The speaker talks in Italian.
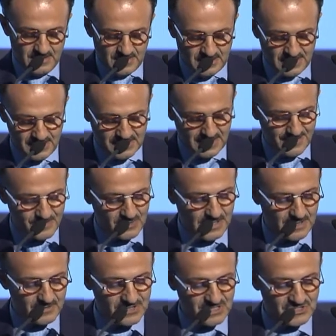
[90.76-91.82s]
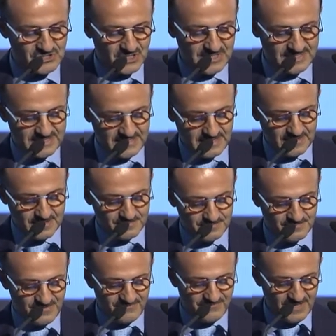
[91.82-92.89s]
che entriamo nella nostra agenzia.
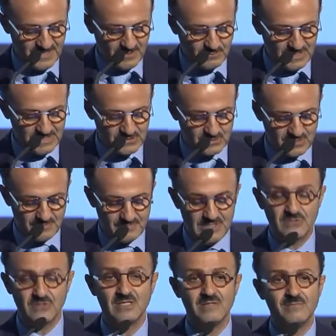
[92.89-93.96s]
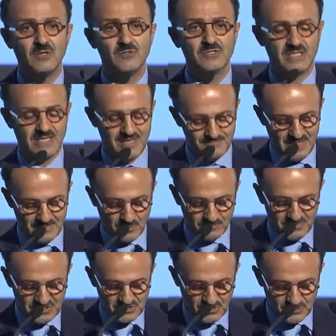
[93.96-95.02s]
Per fare questo nel migliore dei modi abbiamo
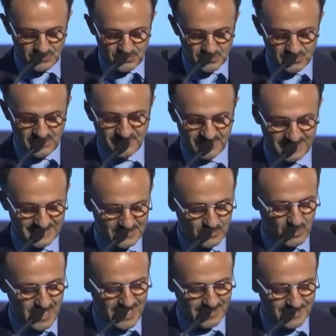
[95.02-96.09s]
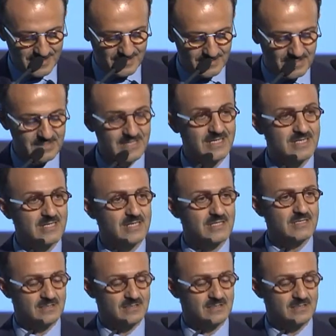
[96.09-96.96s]
bisogno di fare squadra, di, dare,